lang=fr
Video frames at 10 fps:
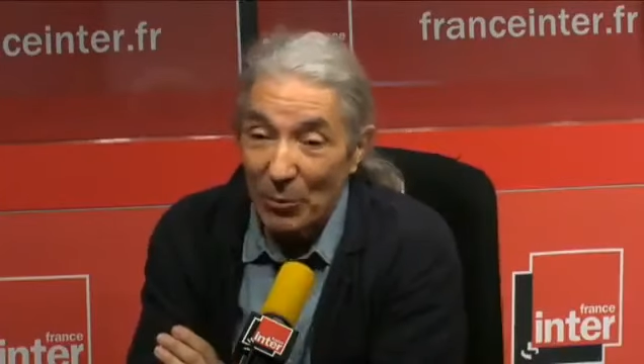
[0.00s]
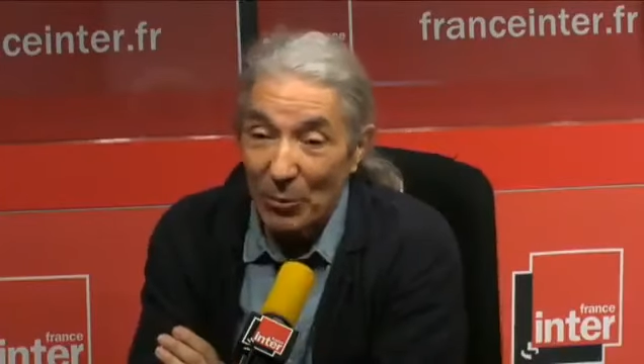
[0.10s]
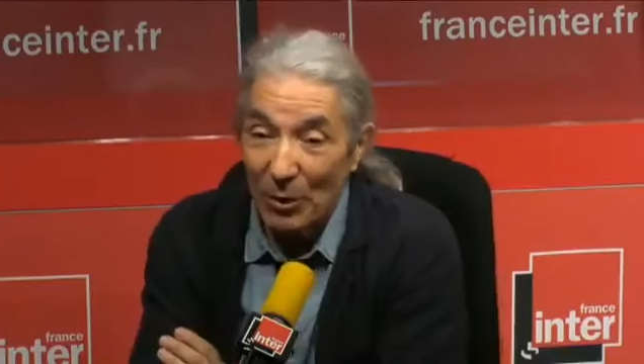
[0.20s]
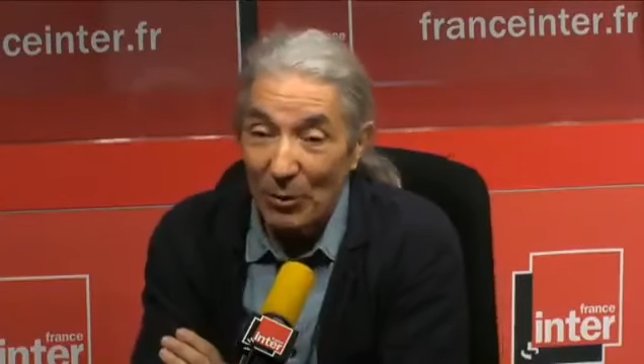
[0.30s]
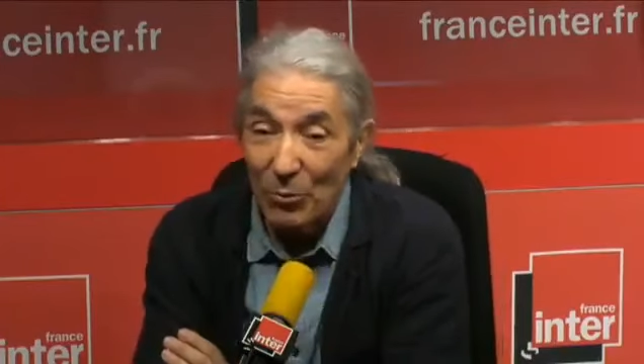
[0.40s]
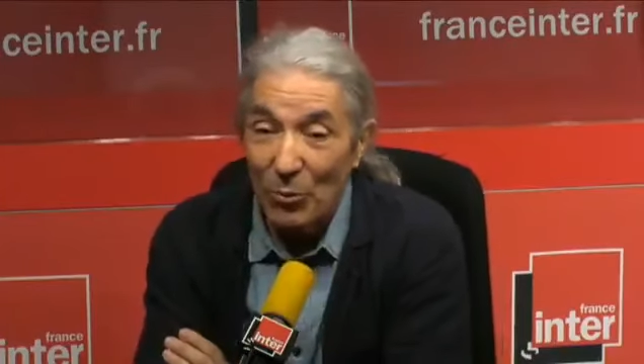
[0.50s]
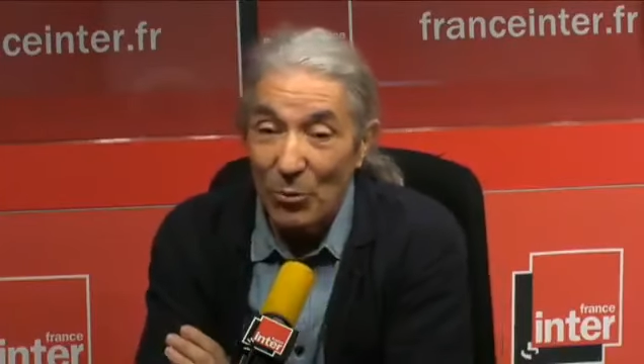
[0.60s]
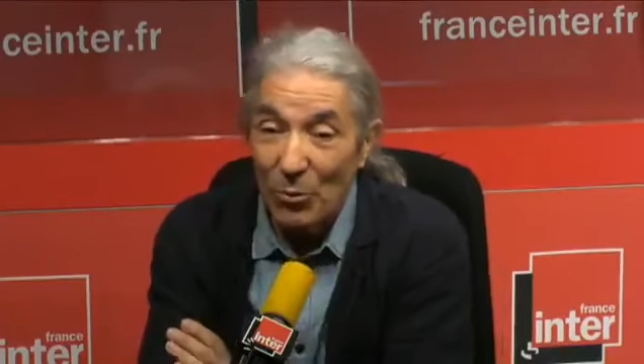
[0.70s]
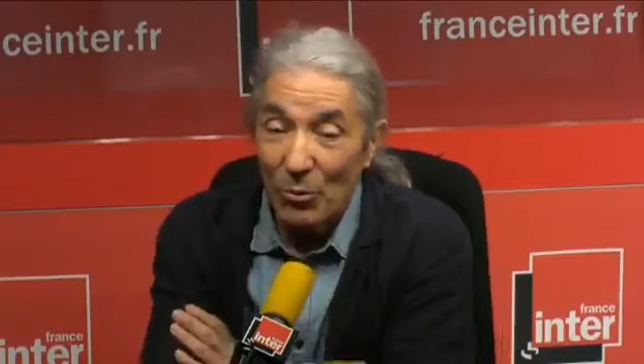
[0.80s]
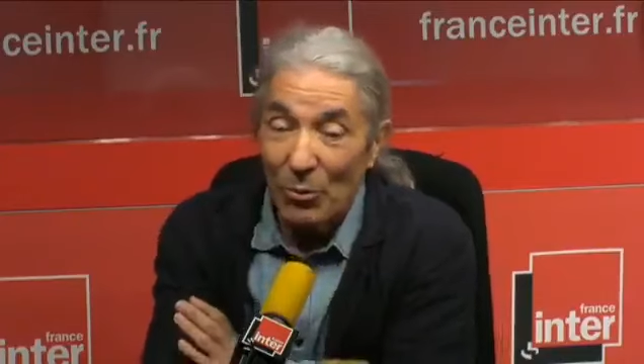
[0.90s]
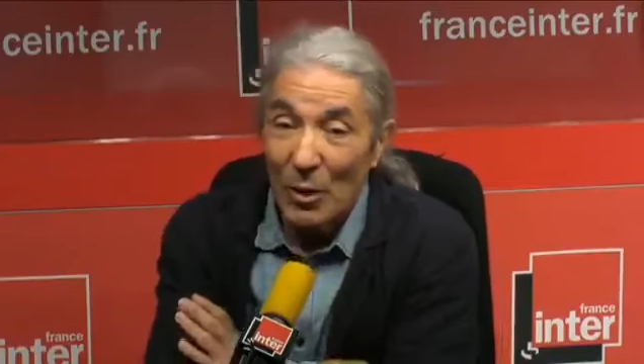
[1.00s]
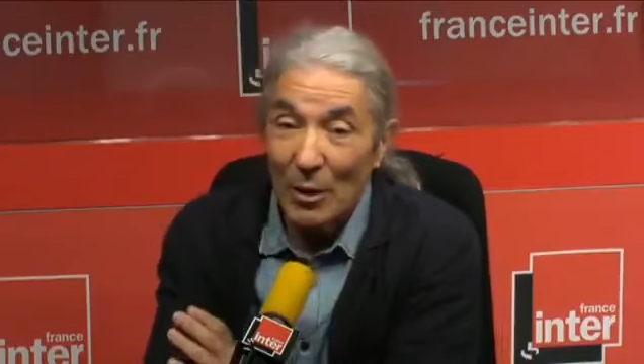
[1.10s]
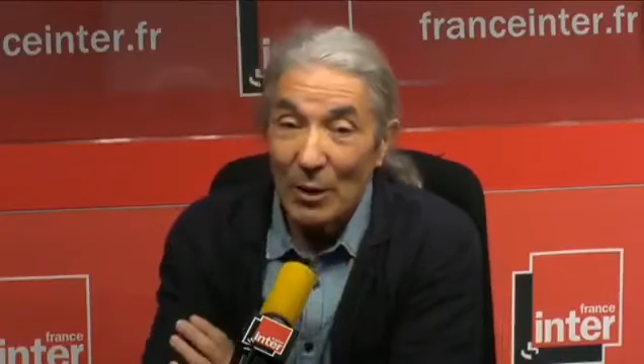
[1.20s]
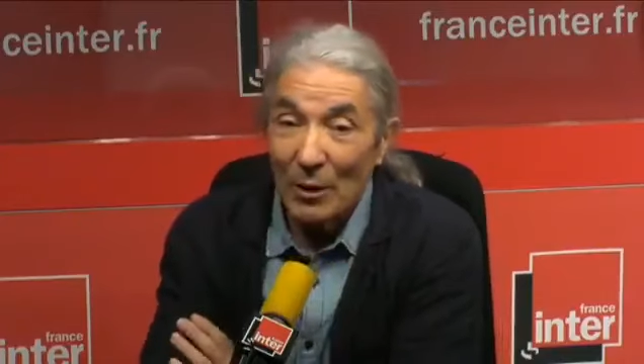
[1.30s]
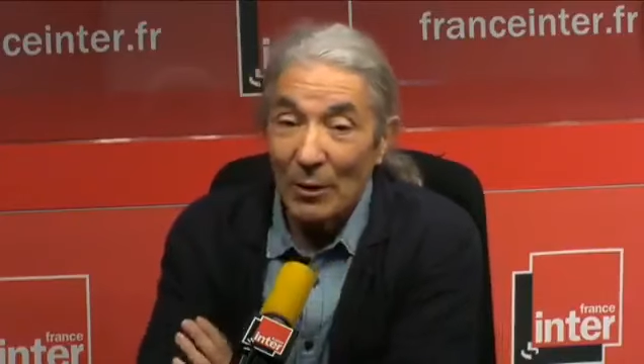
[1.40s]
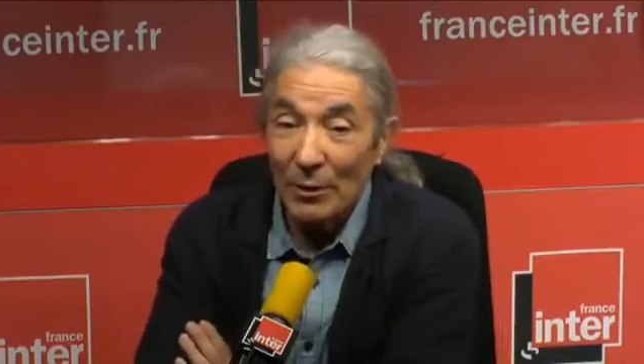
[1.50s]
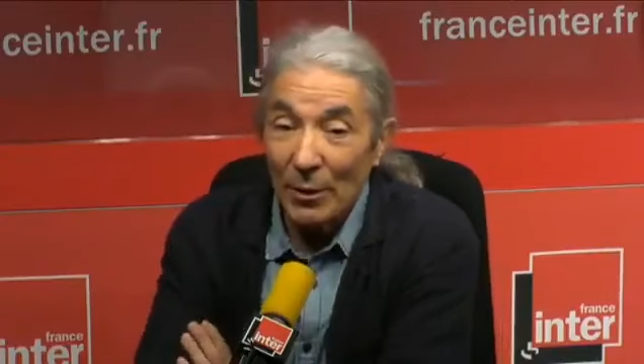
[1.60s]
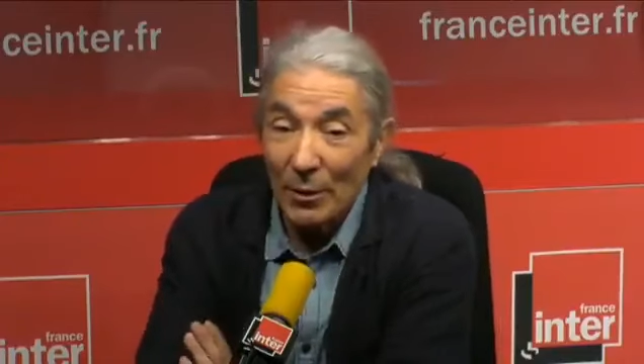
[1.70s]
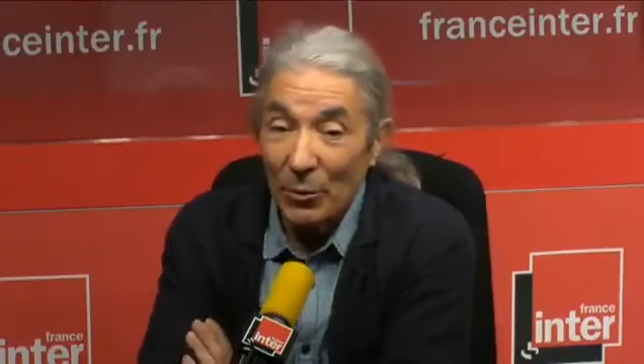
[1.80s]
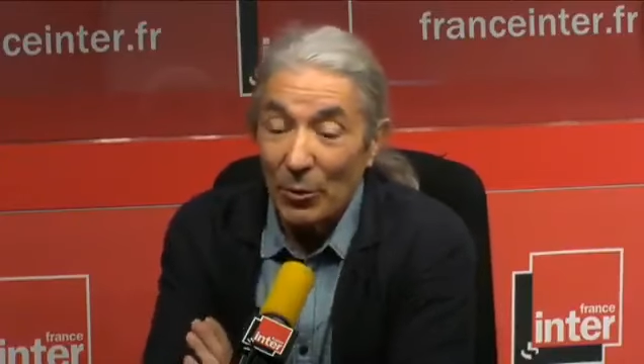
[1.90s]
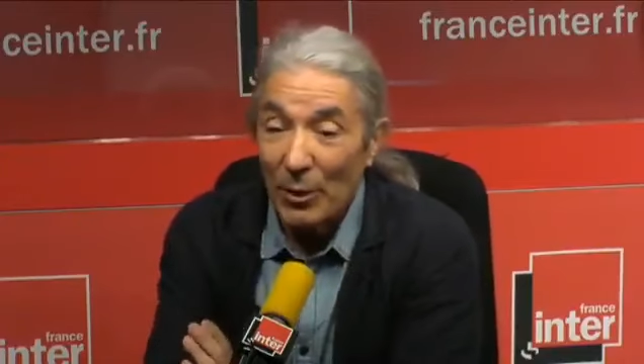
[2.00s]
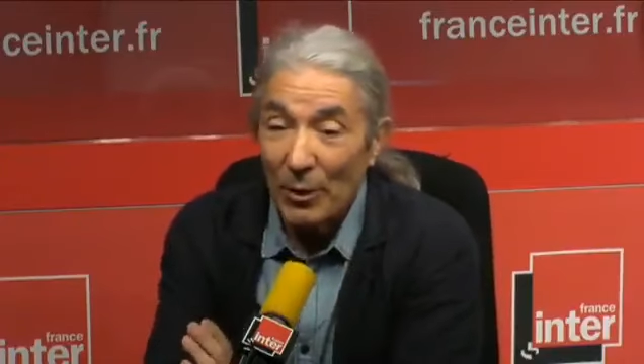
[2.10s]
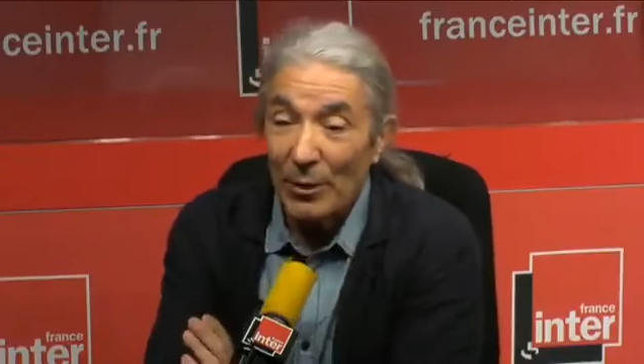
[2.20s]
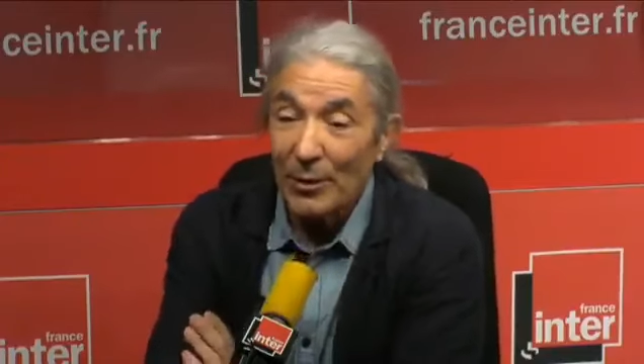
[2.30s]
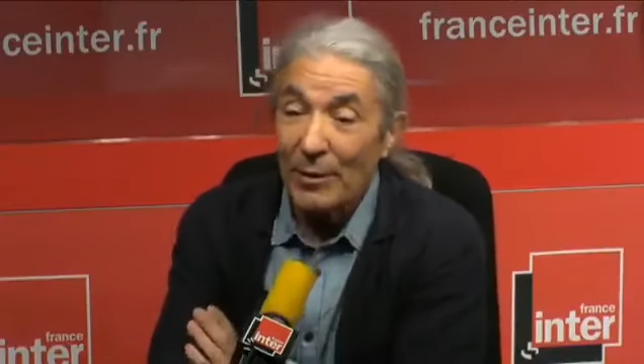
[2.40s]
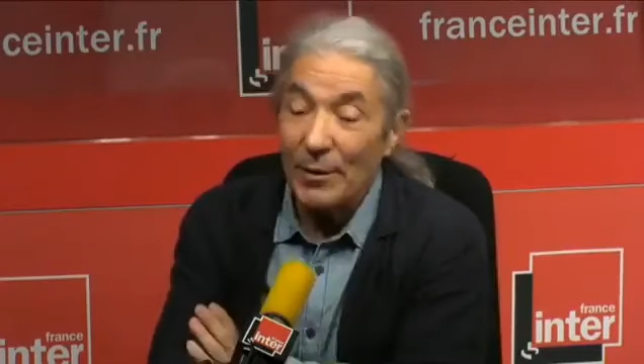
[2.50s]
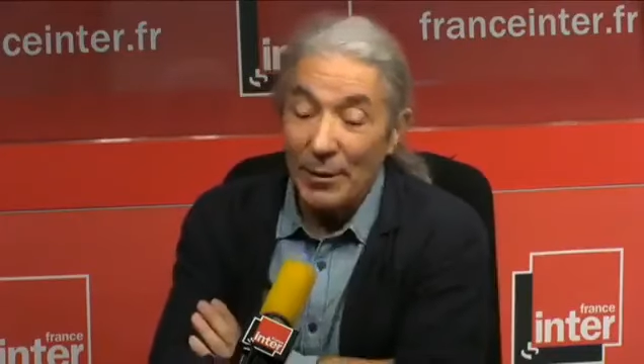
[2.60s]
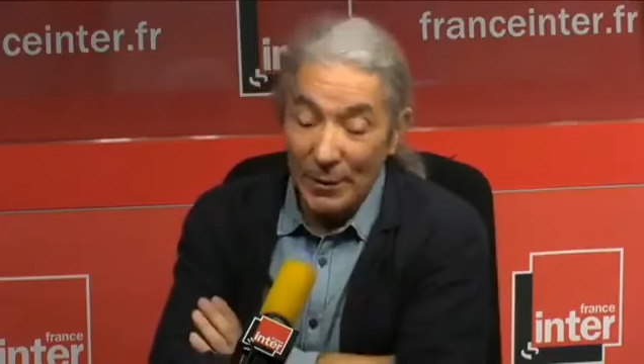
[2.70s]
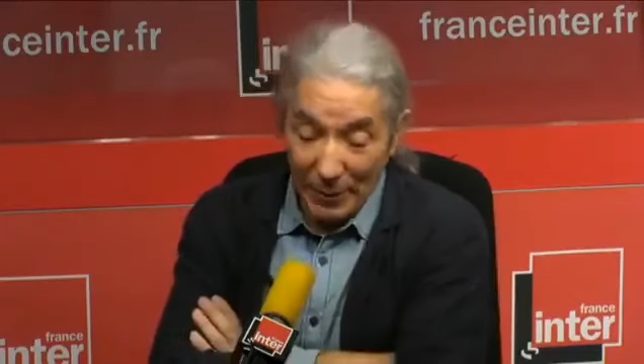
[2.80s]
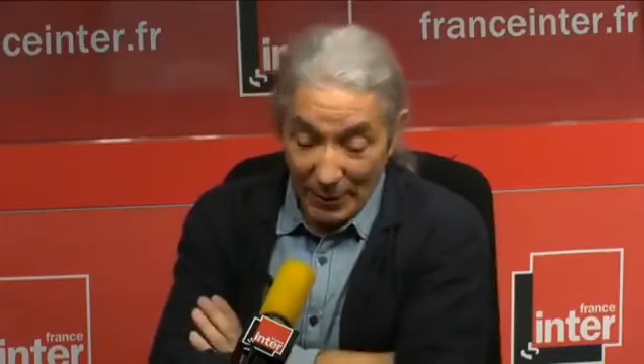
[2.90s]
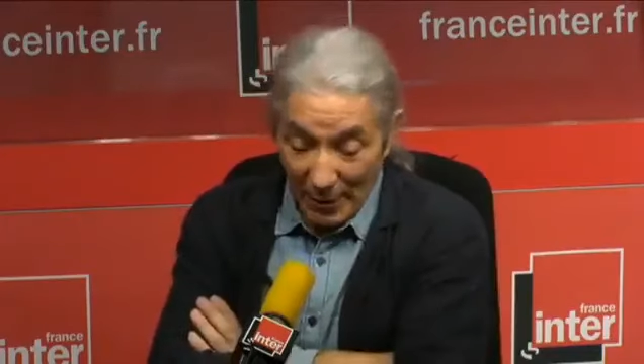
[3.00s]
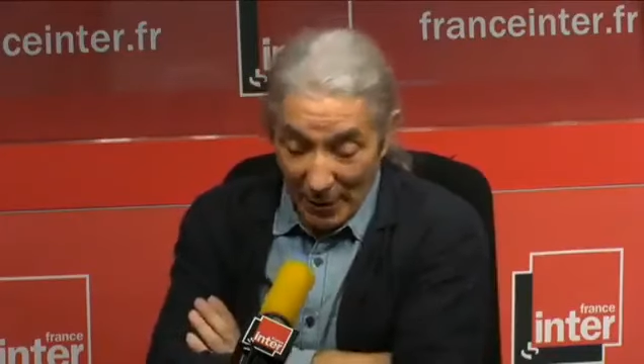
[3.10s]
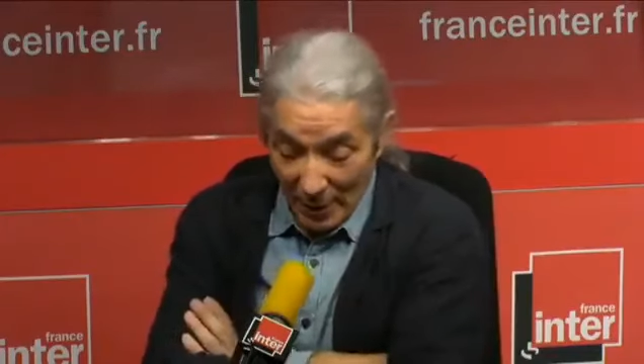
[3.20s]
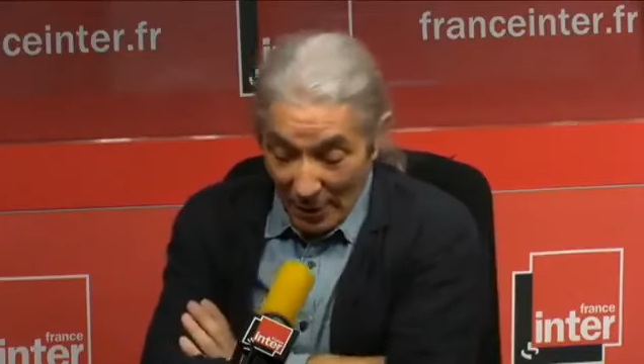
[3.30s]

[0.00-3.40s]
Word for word: Il faut une révolution intellectuelle qui euh,